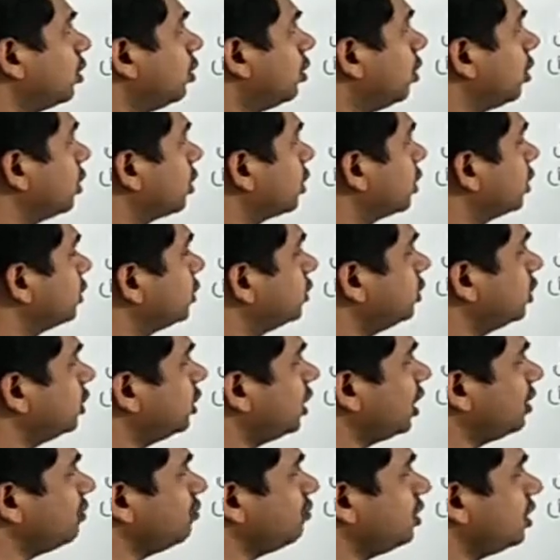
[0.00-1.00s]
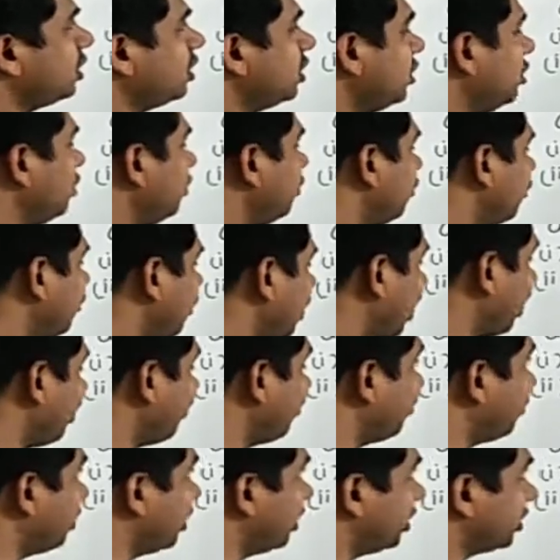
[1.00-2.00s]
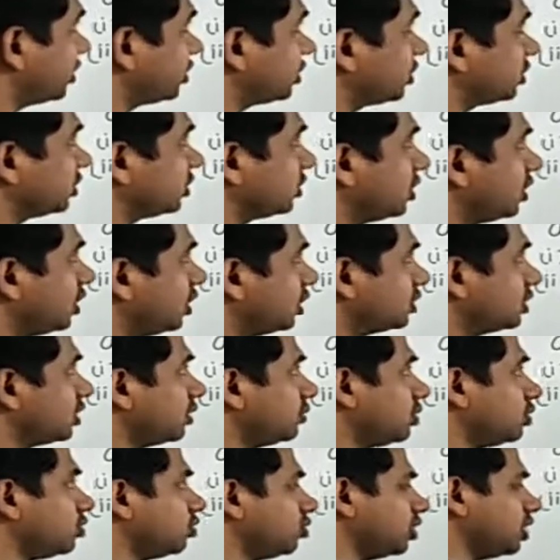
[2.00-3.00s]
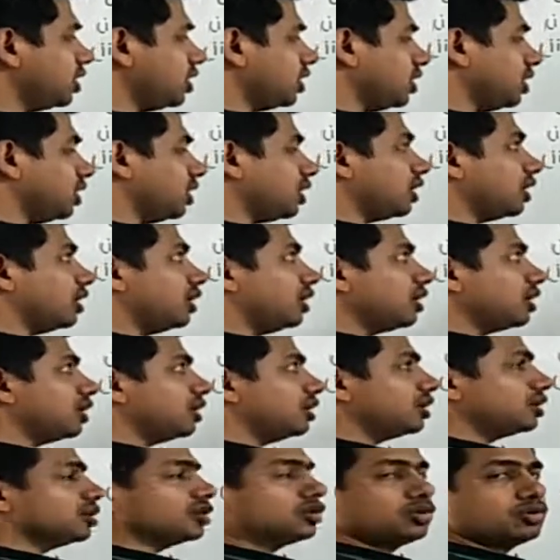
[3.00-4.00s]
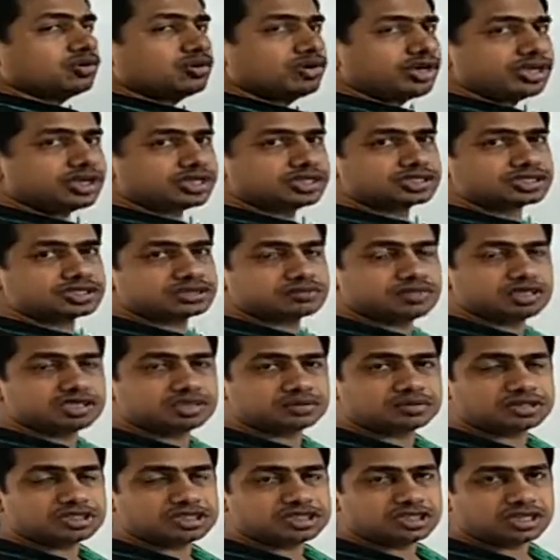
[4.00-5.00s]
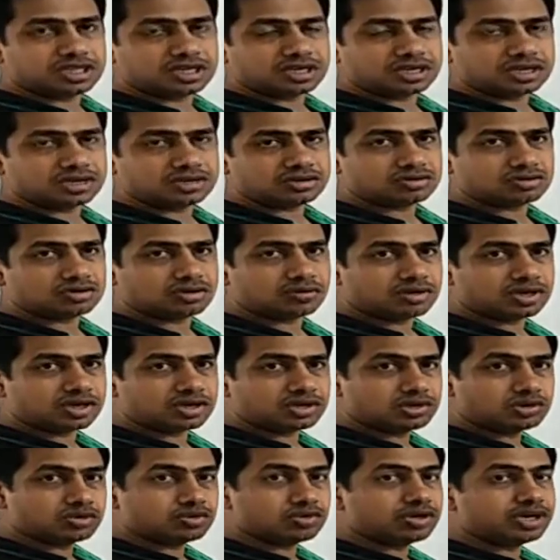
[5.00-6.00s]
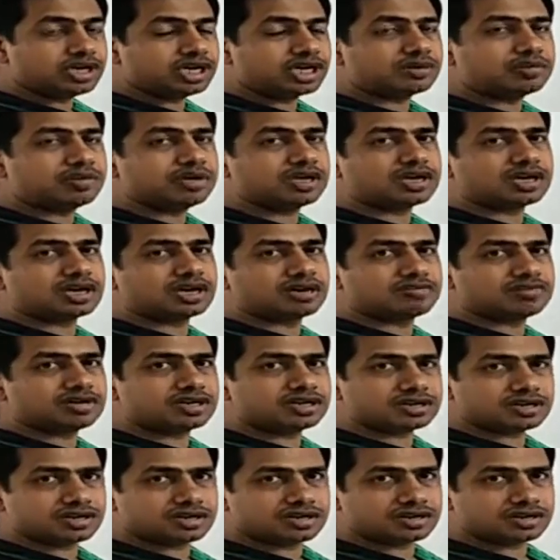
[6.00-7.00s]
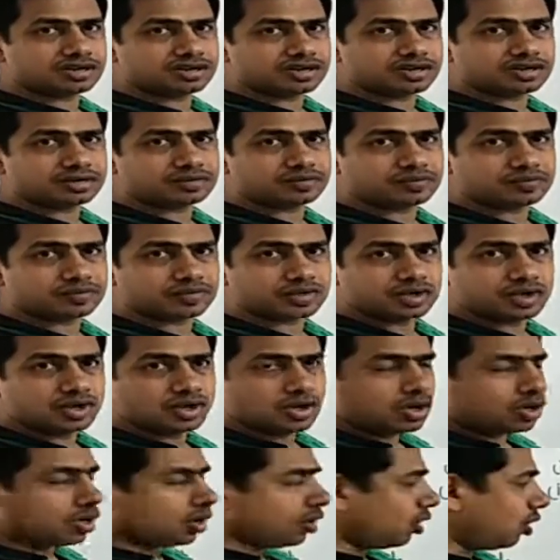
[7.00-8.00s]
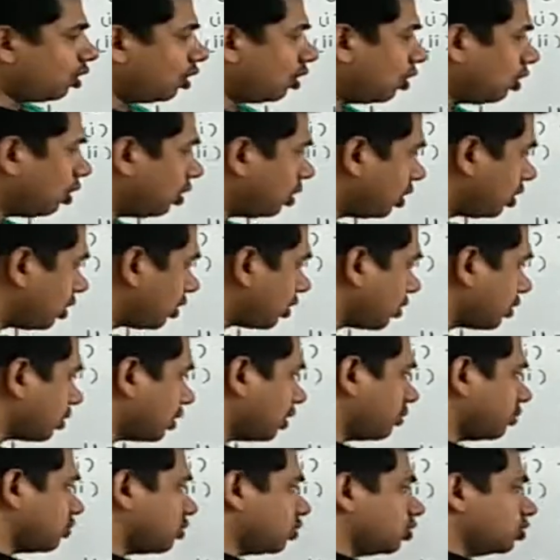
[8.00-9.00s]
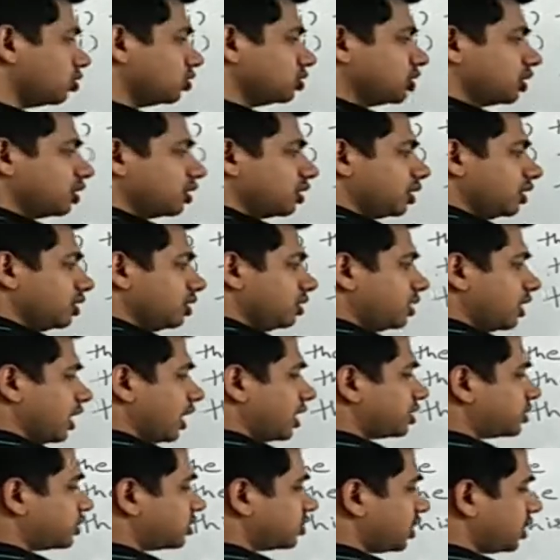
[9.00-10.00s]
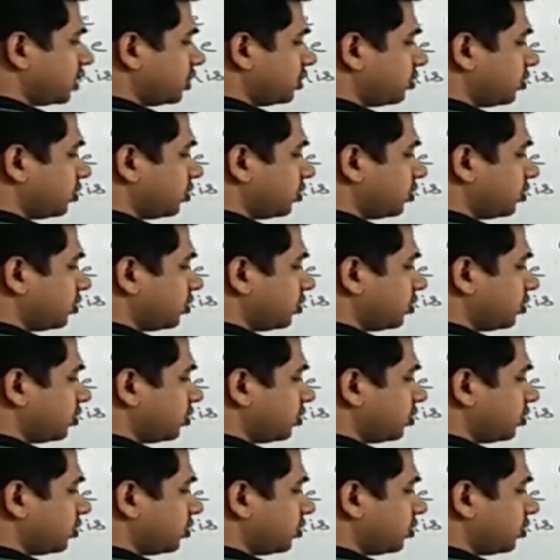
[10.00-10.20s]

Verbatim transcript: और कितने टाइम में की फाइव मिनट्स अच्छा आप देखो ये अलग अलग यूनिट्स में जब चीजें हैं तो हमें यूनिट भी कन्वर्ट करनी है और हमको जनरली एसआई